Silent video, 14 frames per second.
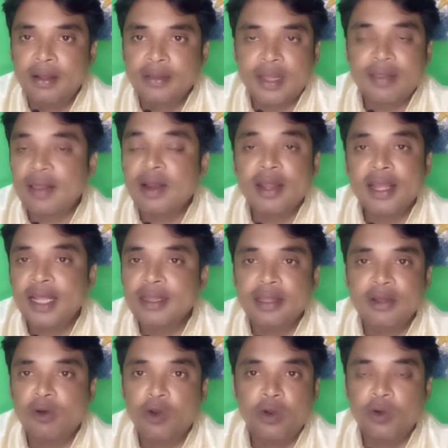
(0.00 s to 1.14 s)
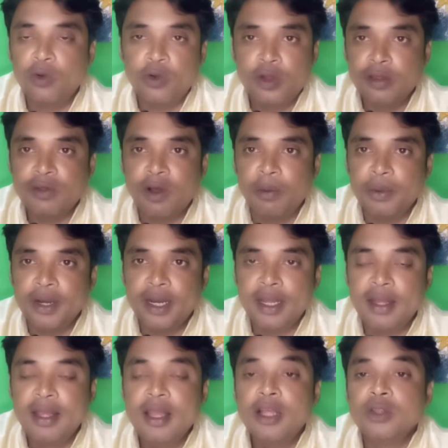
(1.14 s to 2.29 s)
তাছাড়া এখান থেকে অন্য কোনো কিছু হবেন না
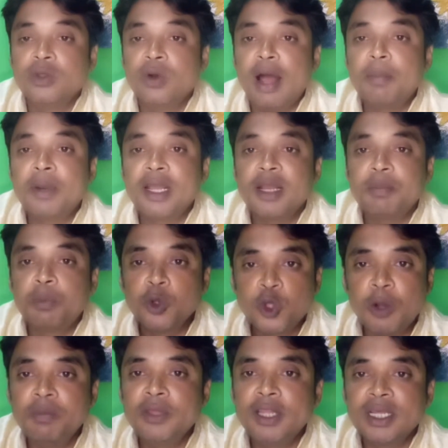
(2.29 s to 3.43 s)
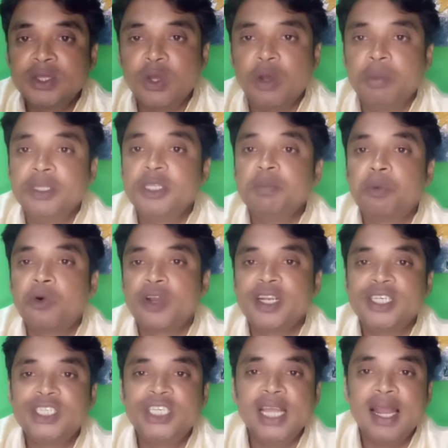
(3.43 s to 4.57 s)
তো আপনাকে প্রথম দেখতে হবে যে
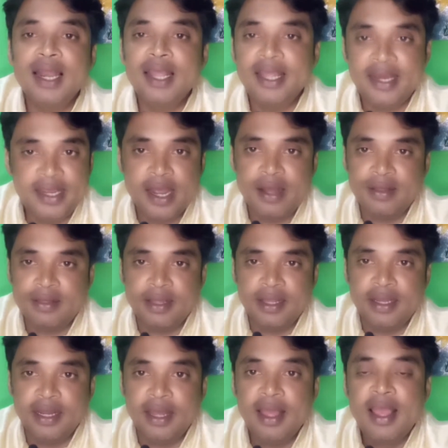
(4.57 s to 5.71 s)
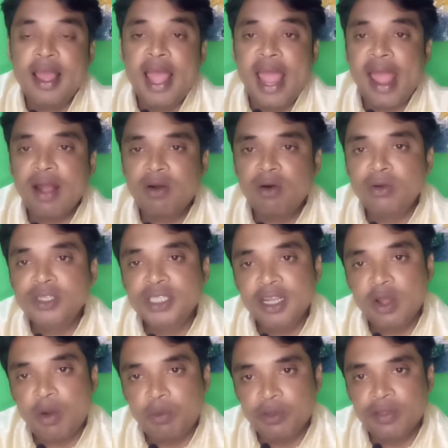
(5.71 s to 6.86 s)
পোটেনশিয়াল এরিয়া আছে কিনা এখন যে
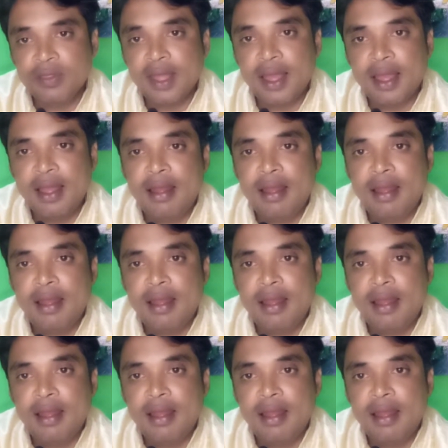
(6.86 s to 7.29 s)
অবস্থা